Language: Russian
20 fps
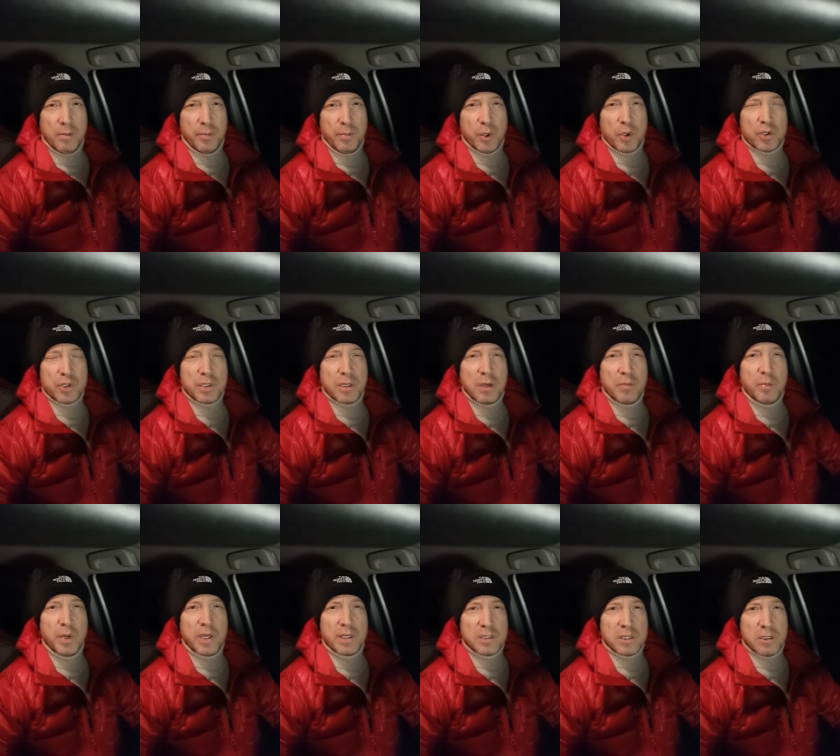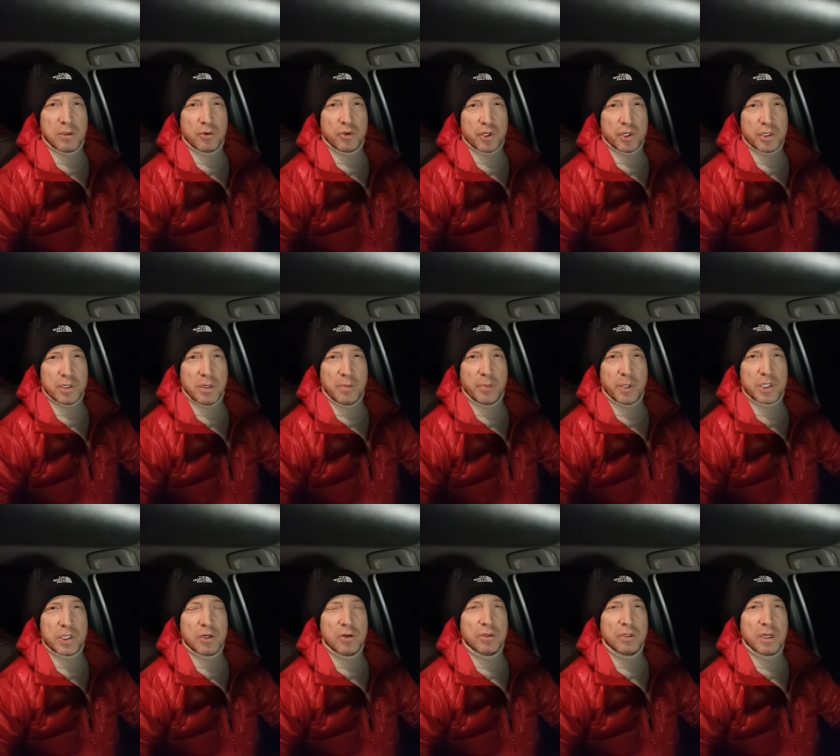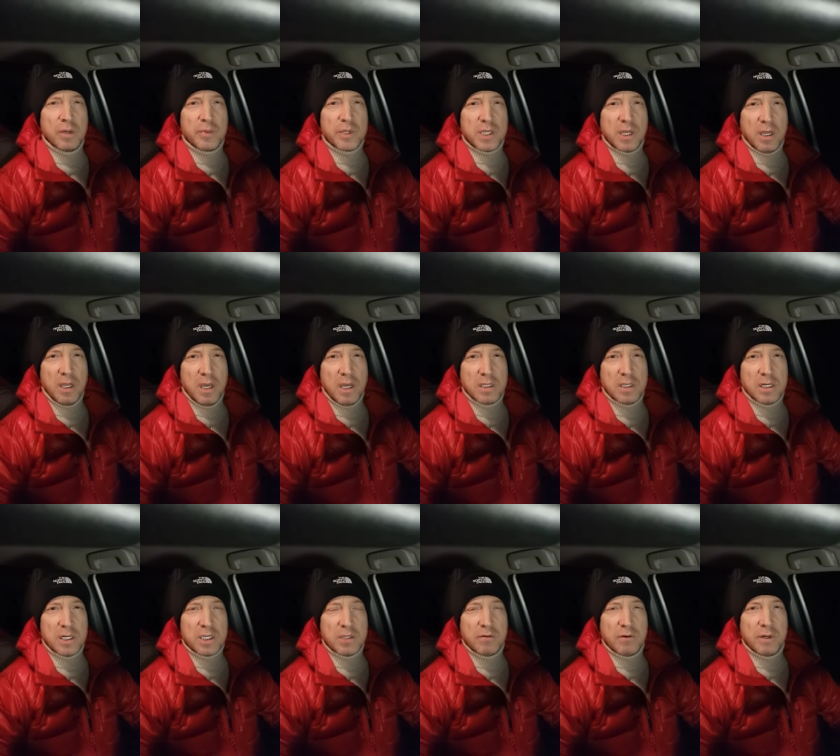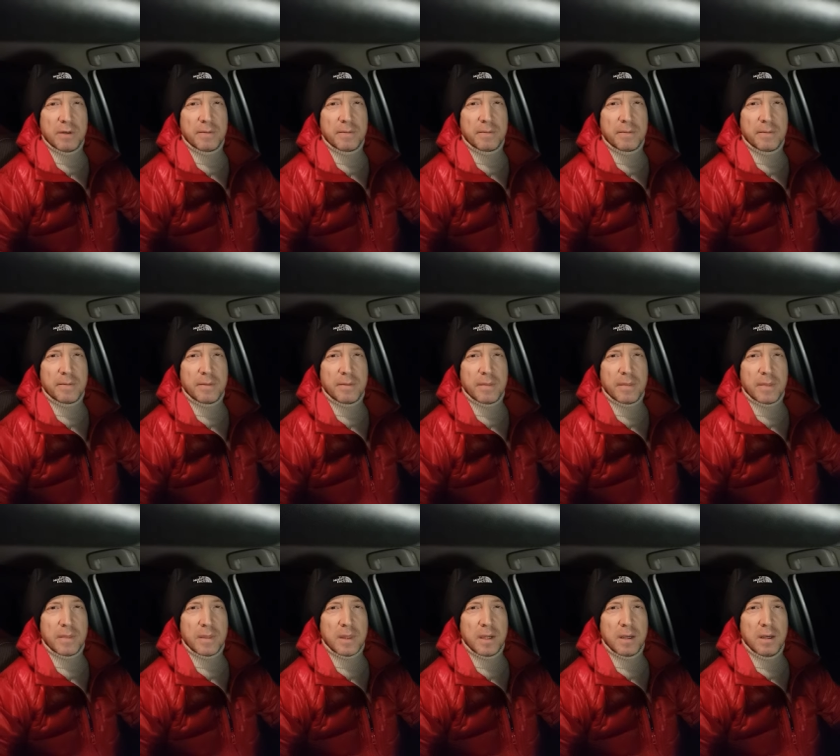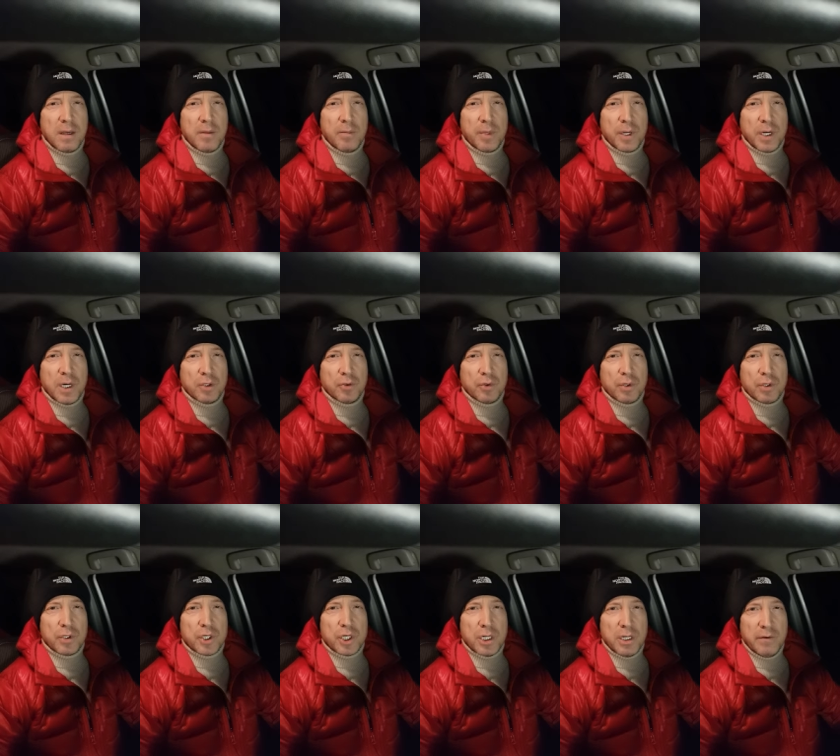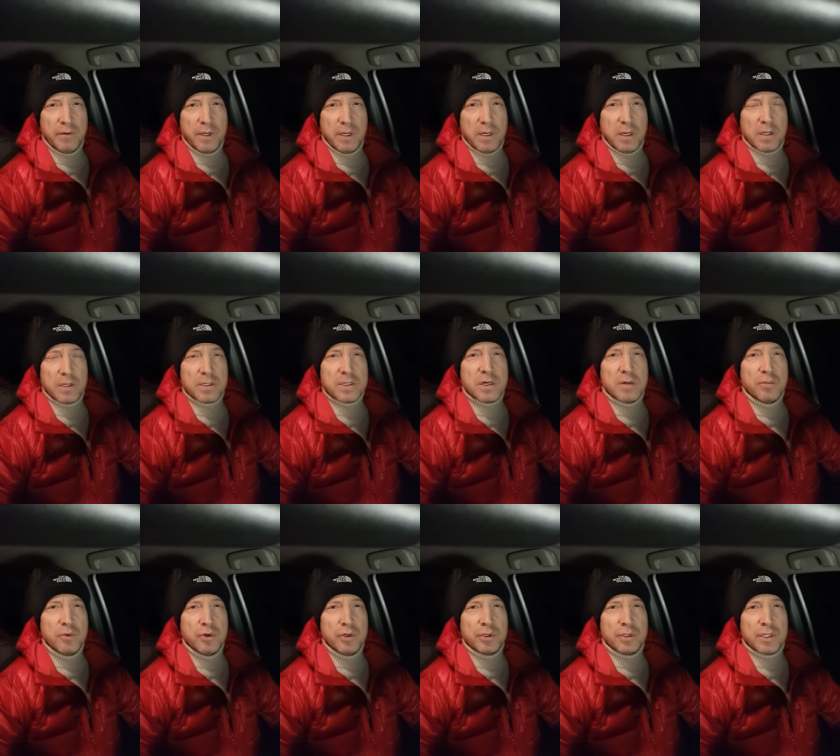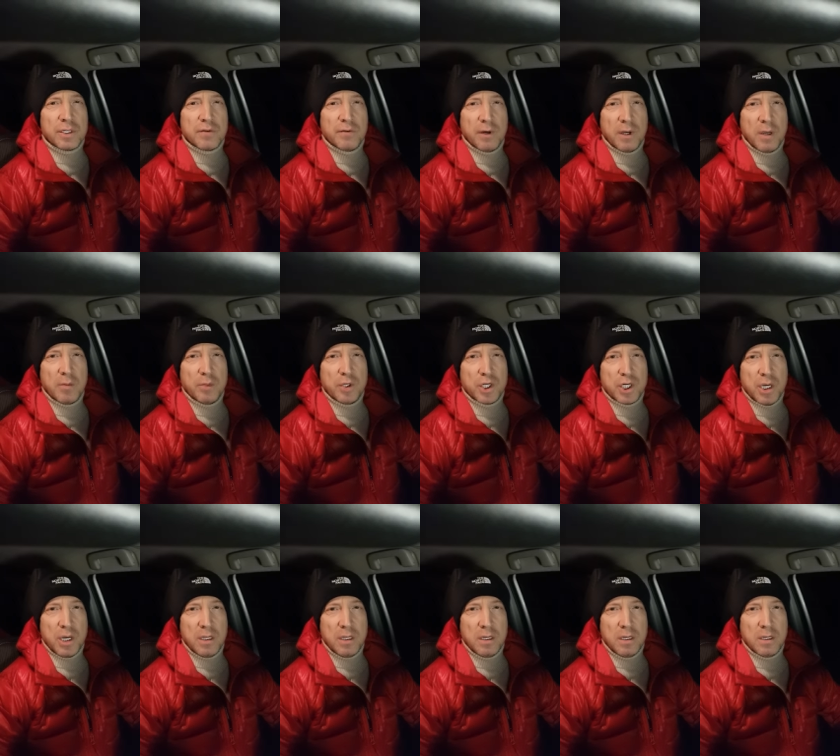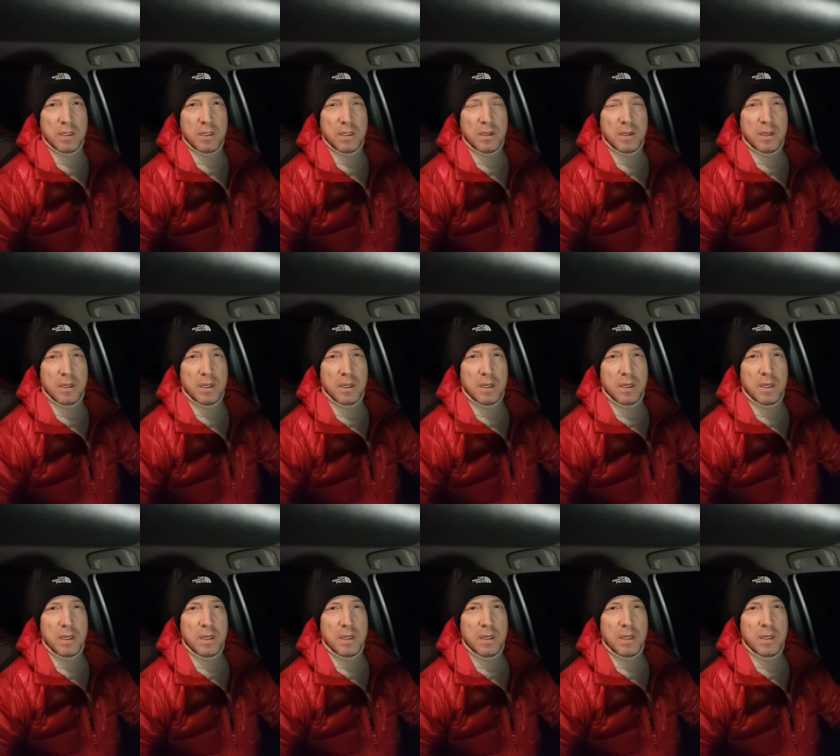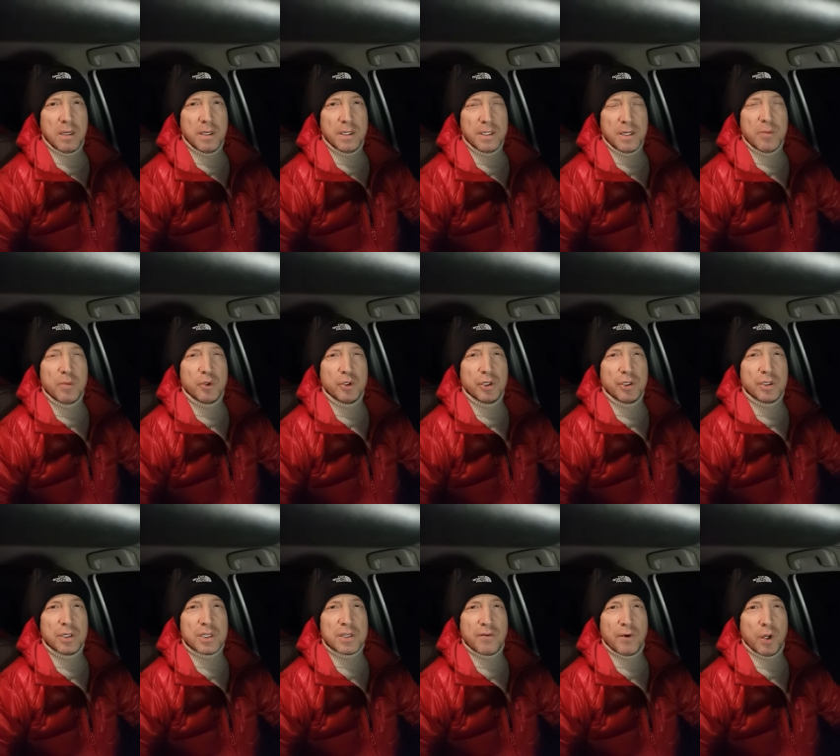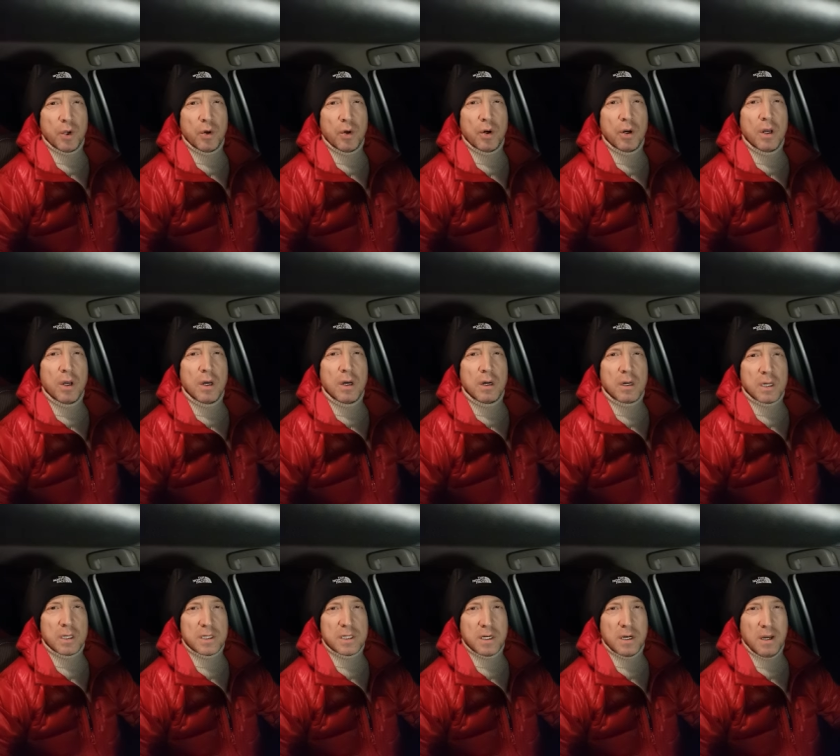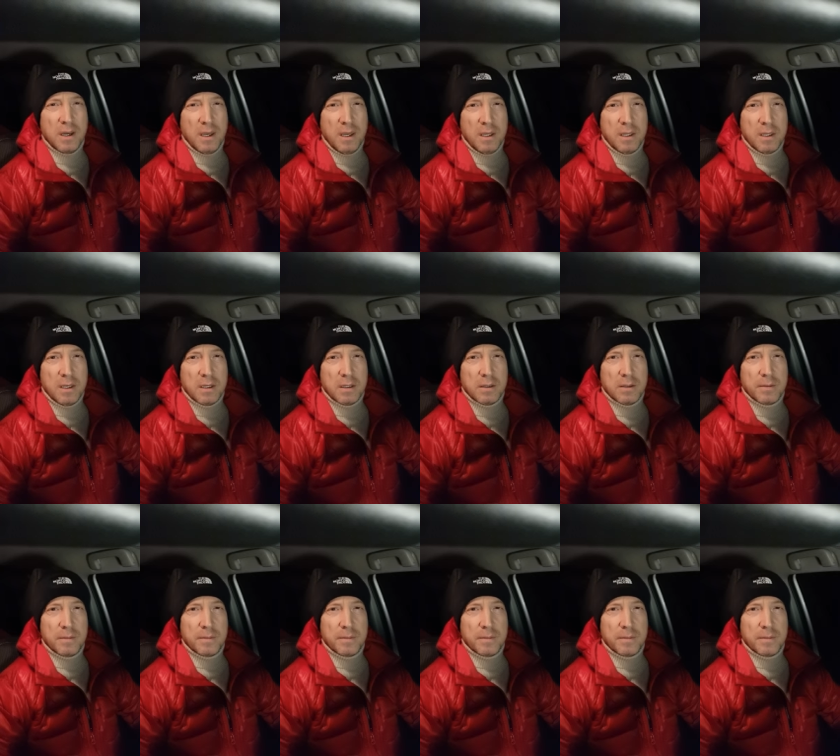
Просто опять сложатся определенные обстоятельства, при которых человек забудет и свои обещания, забудет и свое раскаяние.